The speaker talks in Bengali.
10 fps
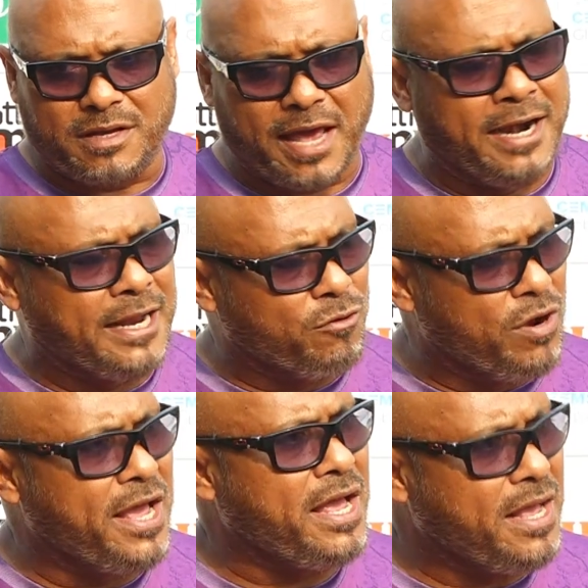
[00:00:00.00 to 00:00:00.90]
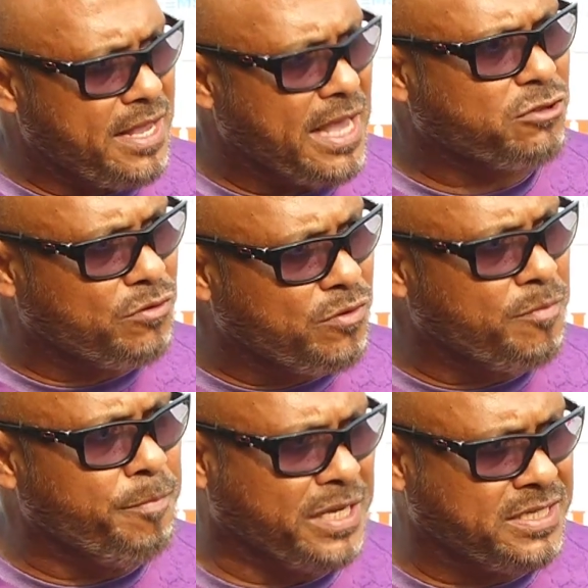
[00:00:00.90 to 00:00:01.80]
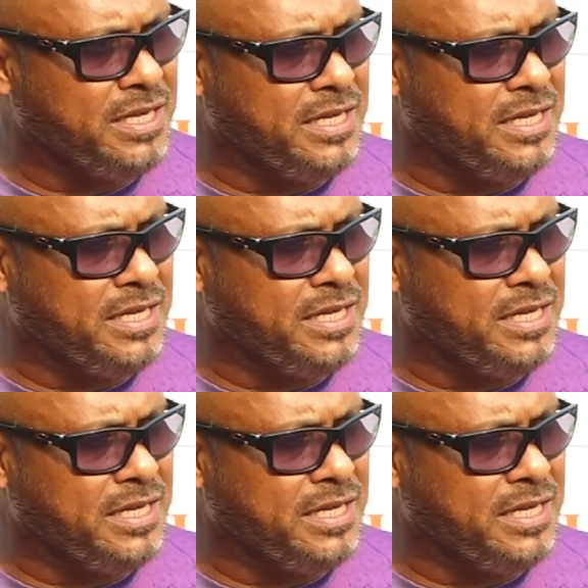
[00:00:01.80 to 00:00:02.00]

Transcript: ক্যালেন্ডারগুলা এত বেশি